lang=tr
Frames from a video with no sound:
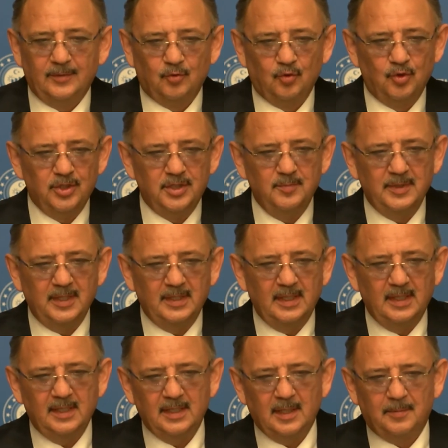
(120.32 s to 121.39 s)
Turizmde
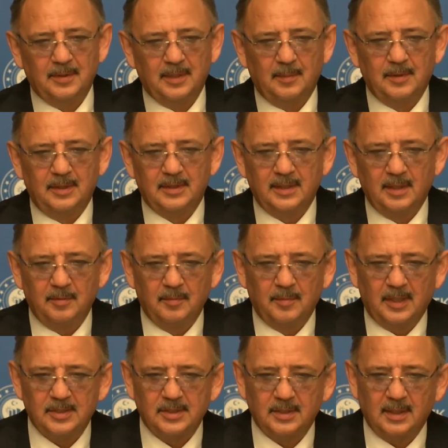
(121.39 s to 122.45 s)
neler yapılabilir diye bir
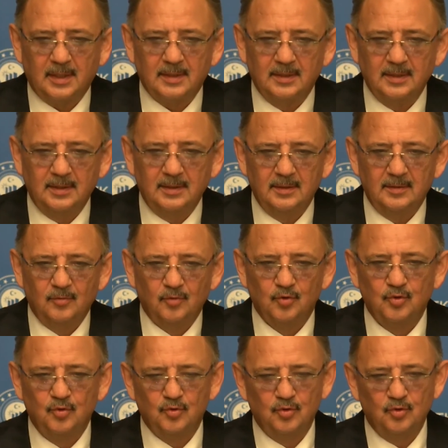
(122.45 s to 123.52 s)
başlık attık.
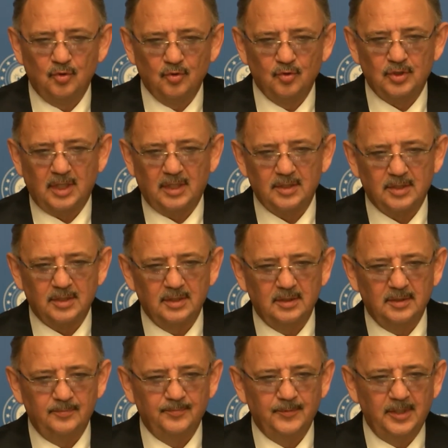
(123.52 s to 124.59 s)
Uzun uzun onu çalıştık.
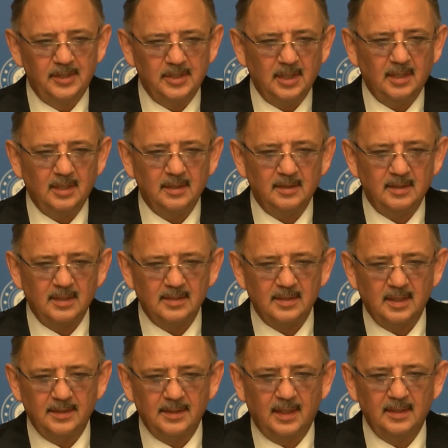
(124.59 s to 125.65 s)
Ticarette,
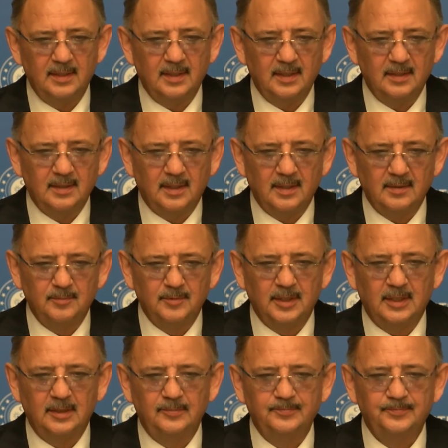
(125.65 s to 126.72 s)
sanayide,
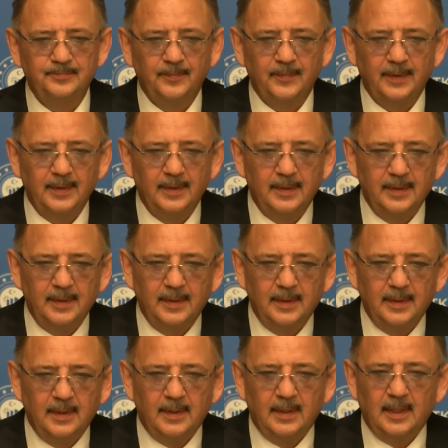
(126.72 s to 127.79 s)
tarımda,
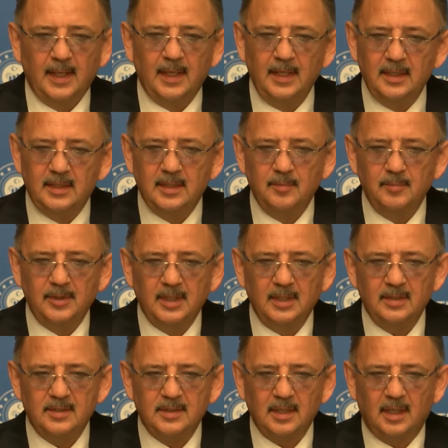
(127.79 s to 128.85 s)
eğitimde,
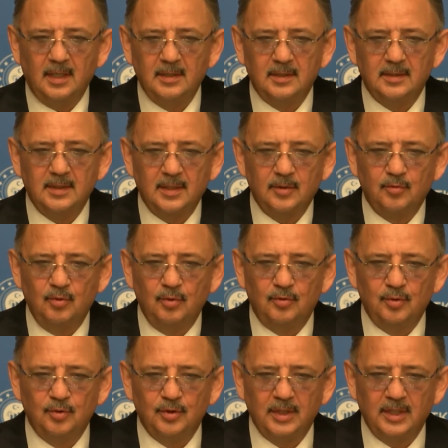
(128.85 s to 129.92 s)
sağlıkta,
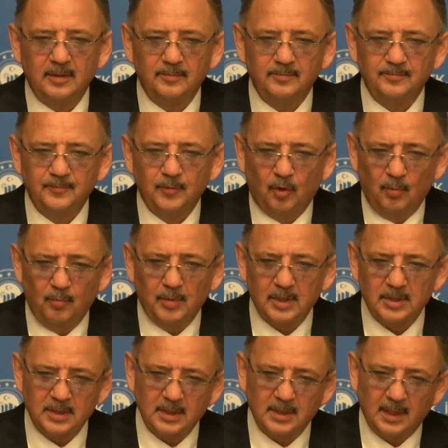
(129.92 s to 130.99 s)
kültürde on
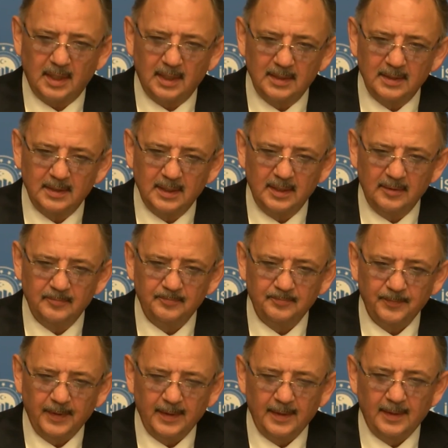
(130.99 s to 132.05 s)
başlık halinde
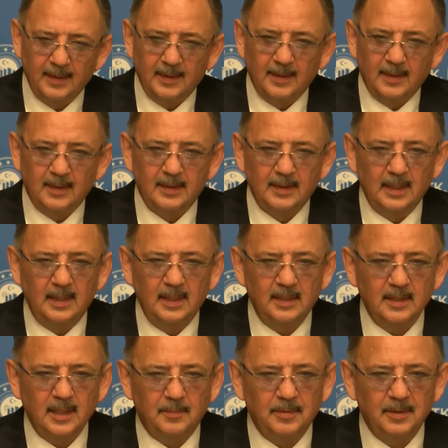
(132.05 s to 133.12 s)
neler
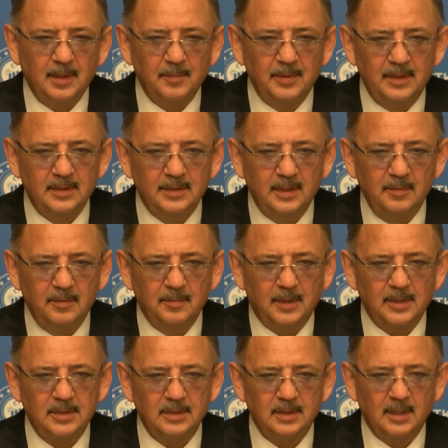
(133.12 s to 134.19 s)
yapılabilir diye bir
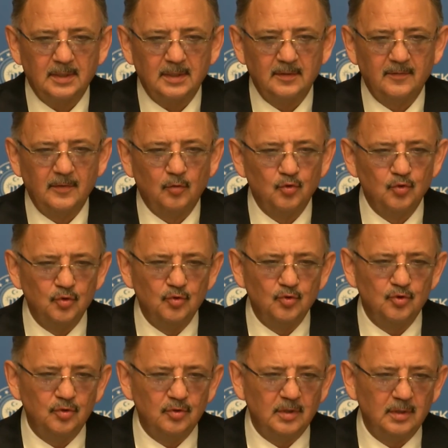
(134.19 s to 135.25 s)
başlık attık ve uzun
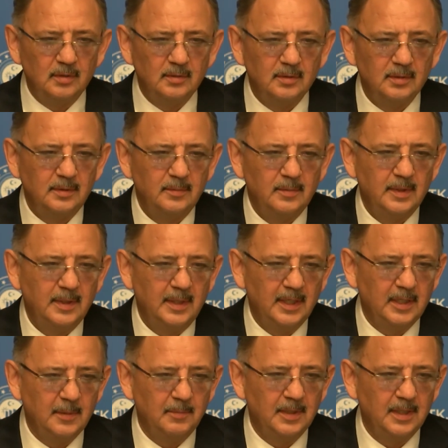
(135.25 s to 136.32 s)
uzun
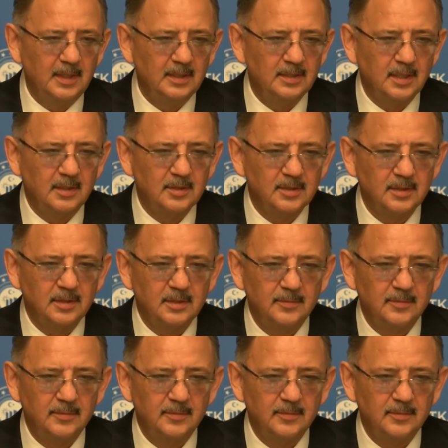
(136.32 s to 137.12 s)
ekiplerle çalıştık.